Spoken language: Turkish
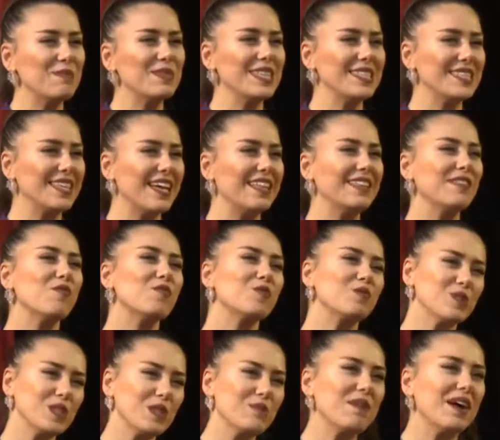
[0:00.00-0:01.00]
Biz de seninle
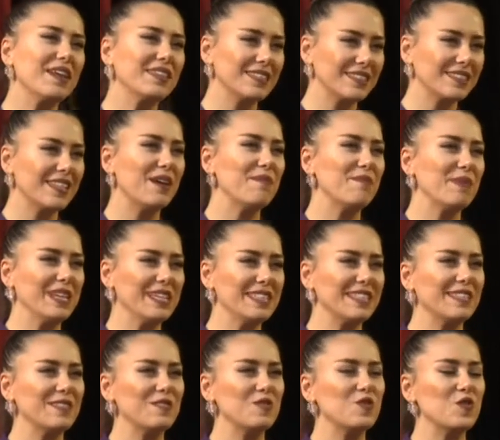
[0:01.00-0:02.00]
okul zamanından tamam. beri
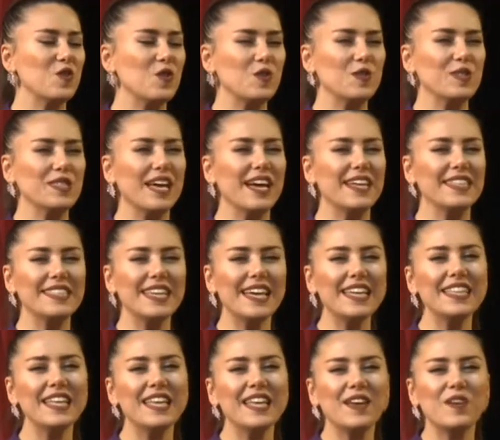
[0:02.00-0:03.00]
tanışıyoruz zaten.
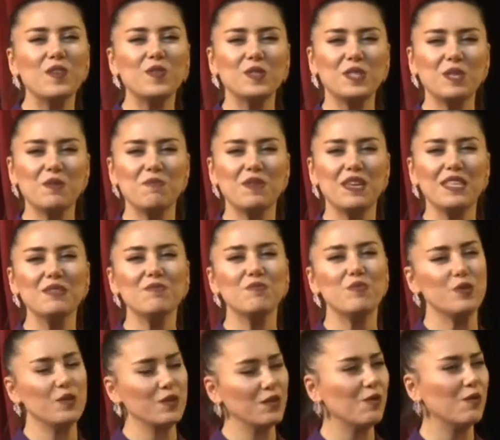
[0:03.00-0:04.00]
Aynen. O samimiyeti
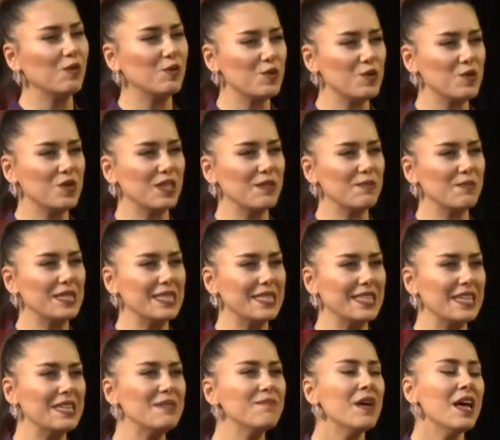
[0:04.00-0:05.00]
burada da oluşturalım
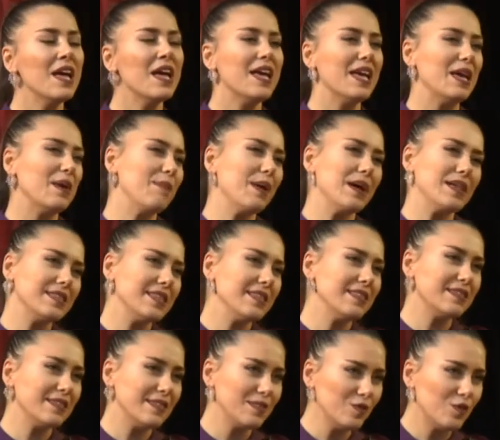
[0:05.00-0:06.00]
isterim. E, ben
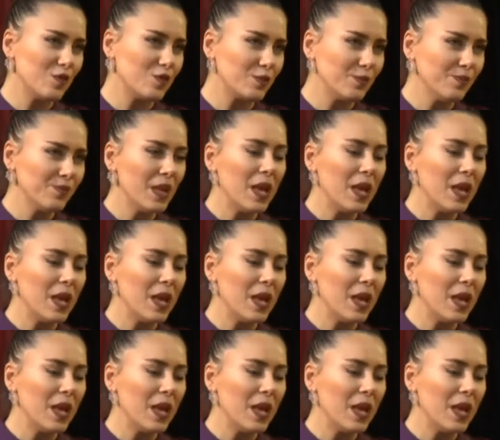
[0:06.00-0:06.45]
seni tanıyorum.